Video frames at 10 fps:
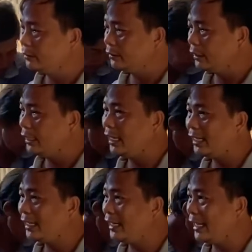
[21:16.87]
Vậy là
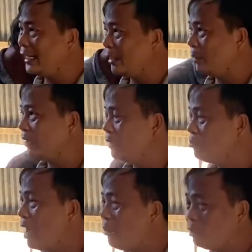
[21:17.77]
cái này là mình tính
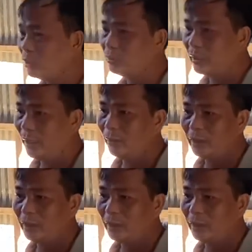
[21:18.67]
30-40 triệu là